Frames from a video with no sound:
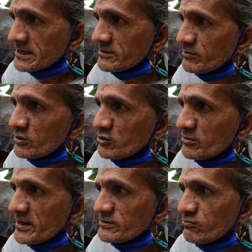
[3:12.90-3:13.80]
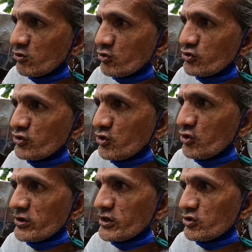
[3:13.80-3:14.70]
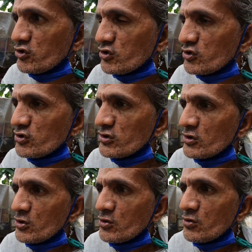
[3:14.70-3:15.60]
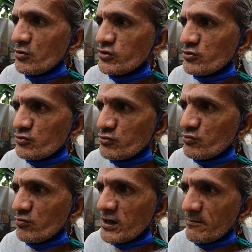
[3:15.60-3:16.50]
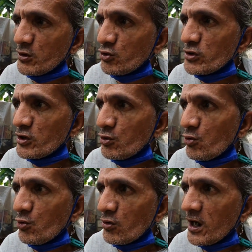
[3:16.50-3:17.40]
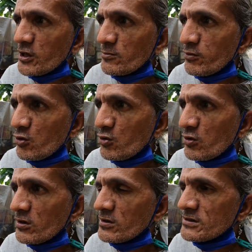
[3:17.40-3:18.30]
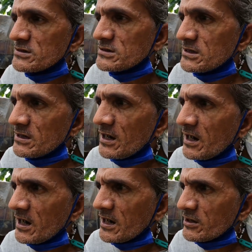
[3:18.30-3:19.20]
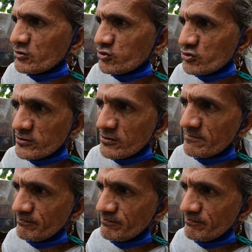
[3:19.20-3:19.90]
kasi po yung lumas po ko noon ano yung mga magulang ko ano po uh, gustong gusto